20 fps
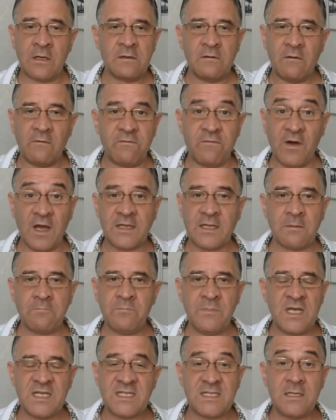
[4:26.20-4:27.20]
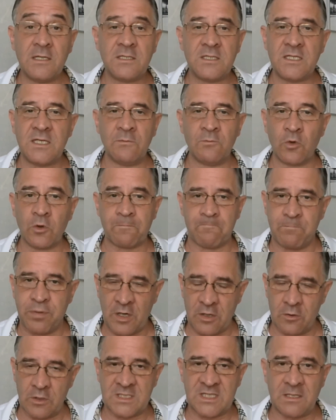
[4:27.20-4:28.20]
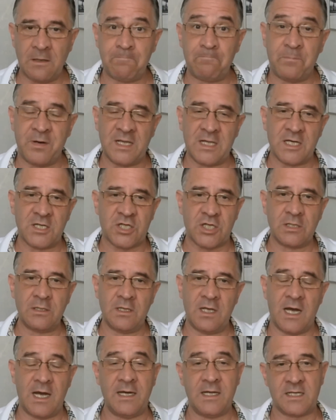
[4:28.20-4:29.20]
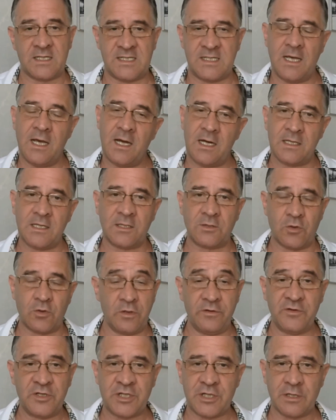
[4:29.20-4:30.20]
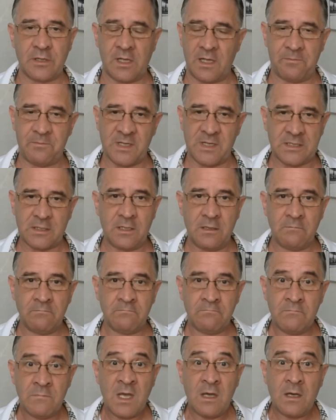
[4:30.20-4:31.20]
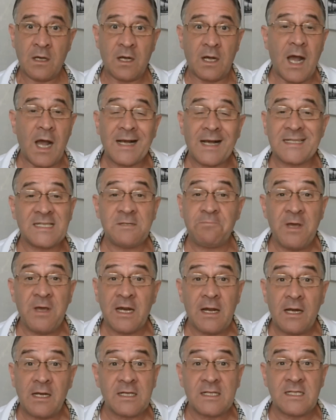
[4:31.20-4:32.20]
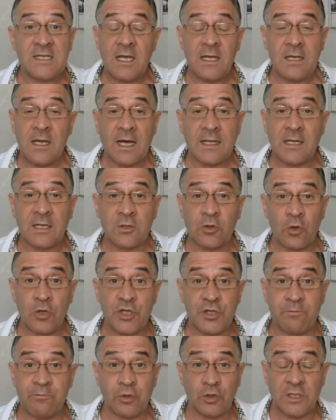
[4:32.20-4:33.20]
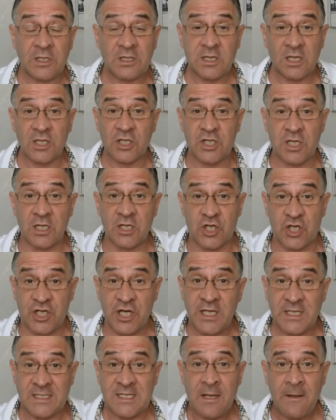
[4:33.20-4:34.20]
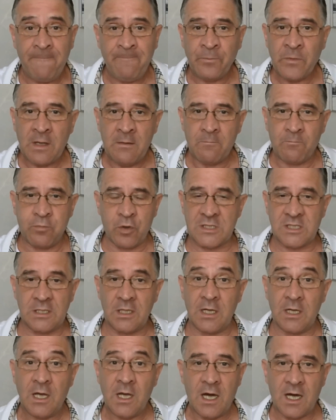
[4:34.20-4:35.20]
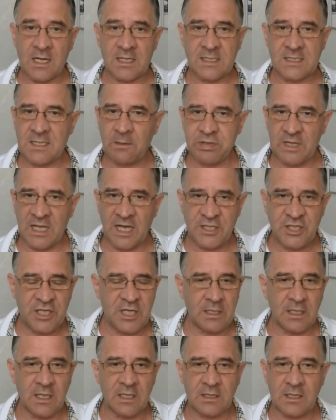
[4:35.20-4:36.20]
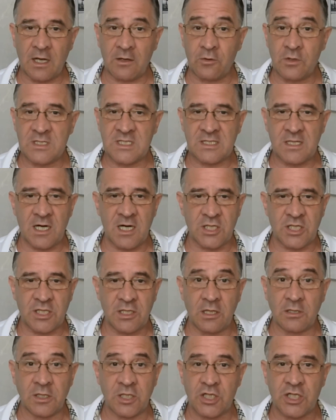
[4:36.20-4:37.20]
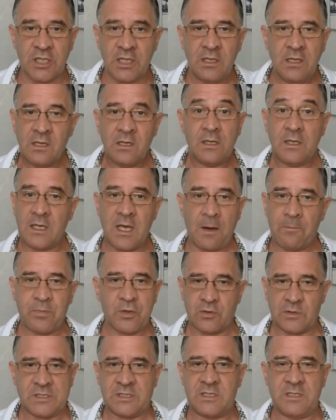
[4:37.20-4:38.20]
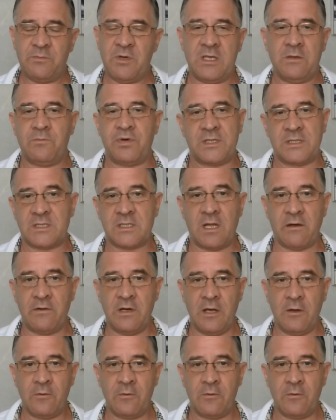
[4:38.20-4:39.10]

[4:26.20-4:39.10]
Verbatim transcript: в этом месте Тимур просто положил Алексея Анатольевича на лопатки. Как теперь Алексей Анатольевич будет жить после разоблачения такой страшной лжи, я просто себе не представляю.